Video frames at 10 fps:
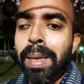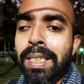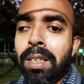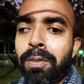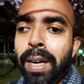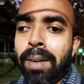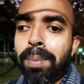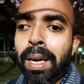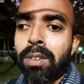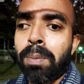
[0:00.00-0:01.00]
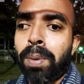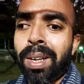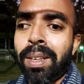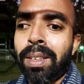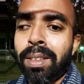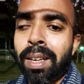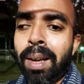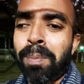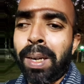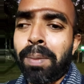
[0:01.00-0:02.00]
বেশি ফ্যাট বাড়ানোর পরে
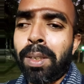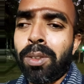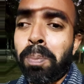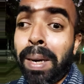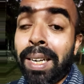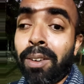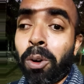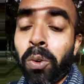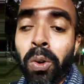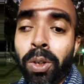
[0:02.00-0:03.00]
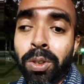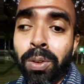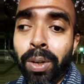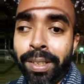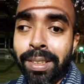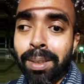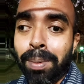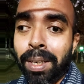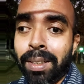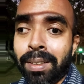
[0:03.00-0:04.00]
আপনার কিন্তু পেটে গন্ডগোল শুরু হয়ে যেতে
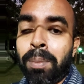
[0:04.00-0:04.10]
পারে